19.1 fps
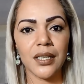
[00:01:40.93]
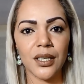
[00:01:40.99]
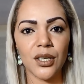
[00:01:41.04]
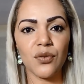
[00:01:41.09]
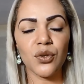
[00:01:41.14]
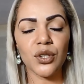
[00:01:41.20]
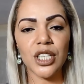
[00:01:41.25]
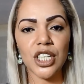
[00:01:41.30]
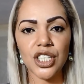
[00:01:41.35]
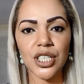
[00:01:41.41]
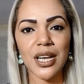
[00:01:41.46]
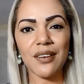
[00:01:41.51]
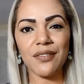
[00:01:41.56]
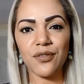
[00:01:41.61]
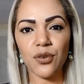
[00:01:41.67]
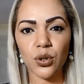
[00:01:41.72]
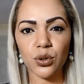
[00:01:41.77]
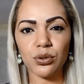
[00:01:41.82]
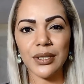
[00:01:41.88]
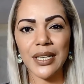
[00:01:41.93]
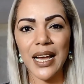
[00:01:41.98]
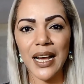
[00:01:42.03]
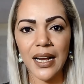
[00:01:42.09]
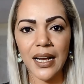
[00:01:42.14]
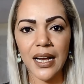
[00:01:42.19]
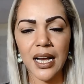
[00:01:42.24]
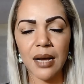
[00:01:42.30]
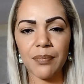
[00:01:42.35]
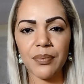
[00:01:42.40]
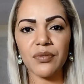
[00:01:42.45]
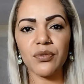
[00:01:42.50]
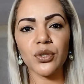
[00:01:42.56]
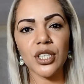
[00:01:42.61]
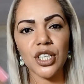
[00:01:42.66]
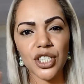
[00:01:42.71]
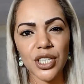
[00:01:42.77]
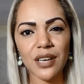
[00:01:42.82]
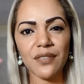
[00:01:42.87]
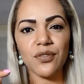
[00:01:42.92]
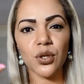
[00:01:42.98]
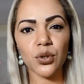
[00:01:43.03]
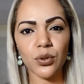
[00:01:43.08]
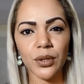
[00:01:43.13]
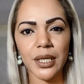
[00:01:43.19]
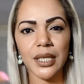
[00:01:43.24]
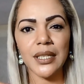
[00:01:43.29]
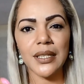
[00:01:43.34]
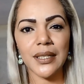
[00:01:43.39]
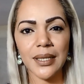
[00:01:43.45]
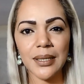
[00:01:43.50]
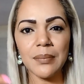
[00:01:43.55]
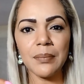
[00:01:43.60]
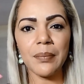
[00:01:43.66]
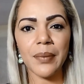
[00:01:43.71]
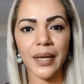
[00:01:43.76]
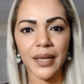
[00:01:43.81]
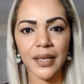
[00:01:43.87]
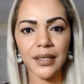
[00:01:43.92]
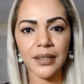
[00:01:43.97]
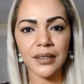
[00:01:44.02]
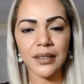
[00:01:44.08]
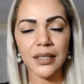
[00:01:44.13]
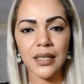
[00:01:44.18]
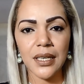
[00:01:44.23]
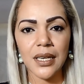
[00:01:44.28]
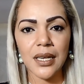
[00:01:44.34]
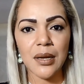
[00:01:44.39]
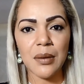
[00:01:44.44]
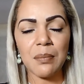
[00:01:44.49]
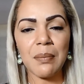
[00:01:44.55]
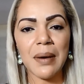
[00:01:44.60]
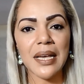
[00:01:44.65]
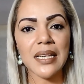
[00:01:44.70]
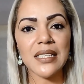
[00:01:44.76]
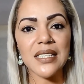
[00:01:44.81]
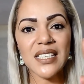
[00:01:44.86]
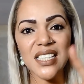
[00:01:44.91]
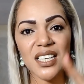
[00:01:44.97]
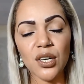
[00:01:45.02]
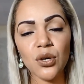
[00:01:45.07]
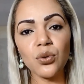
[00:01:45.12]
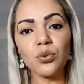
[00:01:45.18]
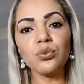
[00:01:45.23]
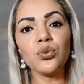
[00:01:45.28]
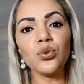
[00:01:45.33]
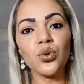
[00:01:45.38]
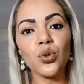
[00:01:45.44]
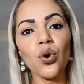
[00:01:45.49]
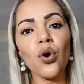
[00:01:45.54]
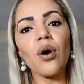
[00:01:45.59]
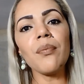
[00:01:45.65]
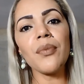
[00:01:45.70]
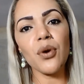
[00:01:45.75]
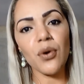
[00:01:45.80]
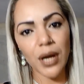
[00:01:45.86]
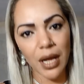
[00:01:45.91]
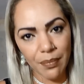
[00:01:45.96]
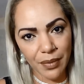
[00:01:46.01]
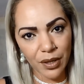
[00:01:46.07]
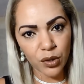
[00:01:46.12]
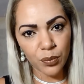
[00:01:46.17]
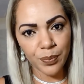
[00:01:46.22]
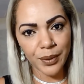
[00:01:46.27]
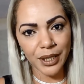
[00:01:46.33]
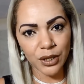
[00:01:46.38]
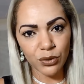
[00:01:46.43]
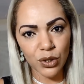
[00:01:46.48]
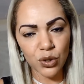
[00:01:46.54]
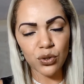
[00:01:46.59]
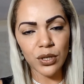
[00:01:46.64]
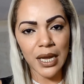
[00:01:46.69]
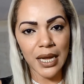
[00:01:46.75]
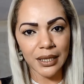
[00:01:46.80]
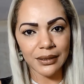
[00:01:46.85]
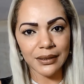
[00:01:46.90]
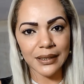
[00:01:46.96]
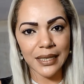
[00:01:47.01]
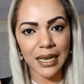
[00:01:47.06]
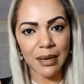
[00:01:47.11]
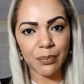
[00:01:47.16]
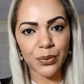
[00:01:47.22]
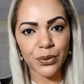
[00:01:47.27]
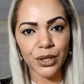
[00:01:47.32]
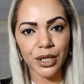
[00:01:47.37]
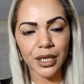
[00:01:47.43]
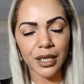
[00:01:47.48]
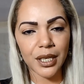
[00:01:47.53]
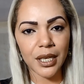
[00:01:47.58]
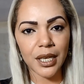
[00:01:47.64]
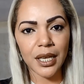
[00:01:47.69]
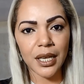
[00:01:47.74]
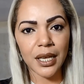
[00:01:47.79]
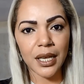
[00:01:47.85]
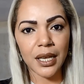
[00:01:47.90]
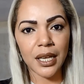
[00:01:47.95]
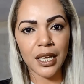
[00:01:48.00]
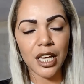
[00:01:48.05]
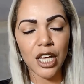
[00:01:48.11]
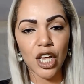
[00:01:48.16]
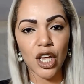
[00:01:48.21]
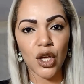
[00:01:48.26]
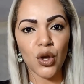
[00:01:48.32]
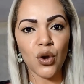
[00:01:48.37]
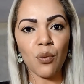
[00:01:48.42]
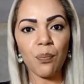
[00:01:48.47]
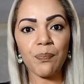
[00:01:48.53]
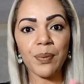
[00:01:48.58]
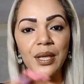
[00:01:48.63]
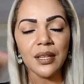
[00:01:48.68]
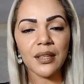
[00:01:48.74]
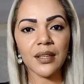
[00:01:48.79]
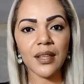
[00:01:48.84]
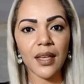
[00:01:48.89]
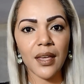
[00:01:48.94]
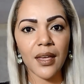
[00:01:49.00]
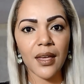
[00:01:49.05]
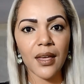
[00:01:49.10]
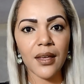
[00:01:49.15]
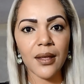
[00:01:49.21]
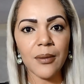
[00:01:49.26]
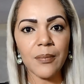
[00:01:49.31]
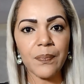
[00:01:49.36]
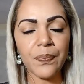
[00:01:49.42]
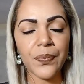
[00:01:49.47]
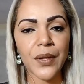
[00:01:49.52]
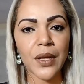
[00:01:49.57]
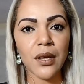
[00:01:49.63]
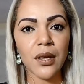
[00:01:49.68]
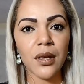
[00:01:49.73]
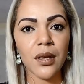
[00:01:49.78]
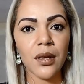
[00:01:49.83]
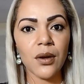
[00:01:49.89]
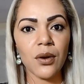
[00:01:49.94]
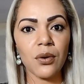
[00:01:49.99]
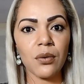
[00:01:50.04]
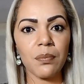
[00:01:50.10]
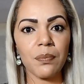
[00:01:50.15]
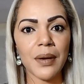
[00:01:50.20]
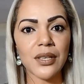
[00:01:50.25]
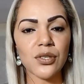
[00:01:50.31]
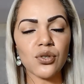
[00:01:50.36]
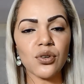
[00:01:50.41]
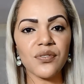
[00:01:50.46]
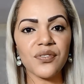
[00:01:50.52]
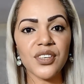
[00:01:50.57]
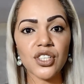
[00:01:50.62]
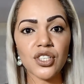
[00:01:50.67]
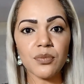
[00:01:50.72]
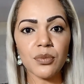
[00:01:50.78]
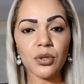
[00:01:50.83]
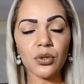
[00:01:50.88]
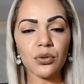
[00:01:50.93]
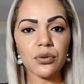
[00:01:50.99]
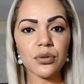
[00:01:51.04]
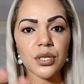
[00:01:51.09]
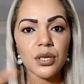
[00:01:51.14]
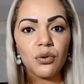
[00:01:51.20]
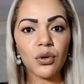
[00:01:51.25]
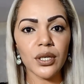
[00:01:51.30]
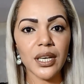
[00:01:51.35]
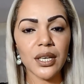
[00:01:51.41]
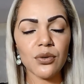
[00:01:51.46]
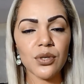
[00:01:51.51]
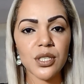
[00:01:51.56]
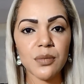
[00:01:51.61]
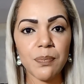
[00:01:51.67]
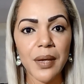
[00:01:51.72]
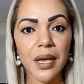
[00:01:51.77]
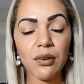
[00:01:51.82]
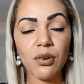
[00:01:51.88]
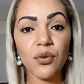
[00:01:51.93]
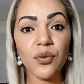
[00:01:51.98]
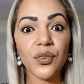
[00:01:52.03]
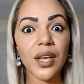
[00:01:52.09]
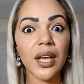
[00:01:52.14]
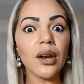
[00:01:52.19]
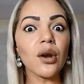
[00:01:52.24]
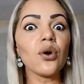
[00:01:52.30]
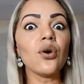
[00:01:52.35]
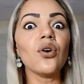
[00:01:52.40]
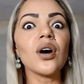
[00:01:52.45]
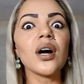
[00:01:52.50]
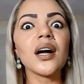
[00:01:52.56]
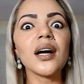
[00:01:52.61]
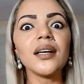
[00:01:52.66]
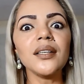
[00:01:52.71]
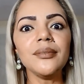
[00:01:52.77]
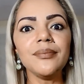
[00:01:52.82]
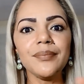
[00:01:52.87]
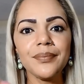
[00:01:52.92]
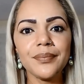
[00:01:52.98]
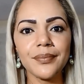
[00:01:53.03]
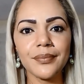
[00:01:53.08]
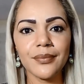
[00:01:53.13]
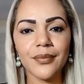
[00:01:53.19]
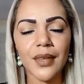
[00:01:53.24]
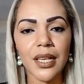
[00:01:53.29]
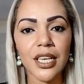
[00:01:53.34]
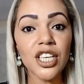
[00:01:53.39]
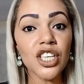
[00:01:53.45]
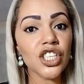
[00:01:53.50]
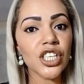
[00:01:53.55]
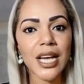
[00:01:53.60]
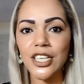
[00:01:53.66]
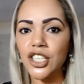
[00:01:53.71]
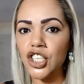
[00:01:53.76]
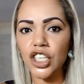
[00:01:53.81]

Eu vou deixar a foto na capa e vou deixar a foto aqui também, mas não do meu cabelo preto azulado, tá? Porque eu pintei, passou 20 minutos, eu olhei no espelho, eu fiquei louca e já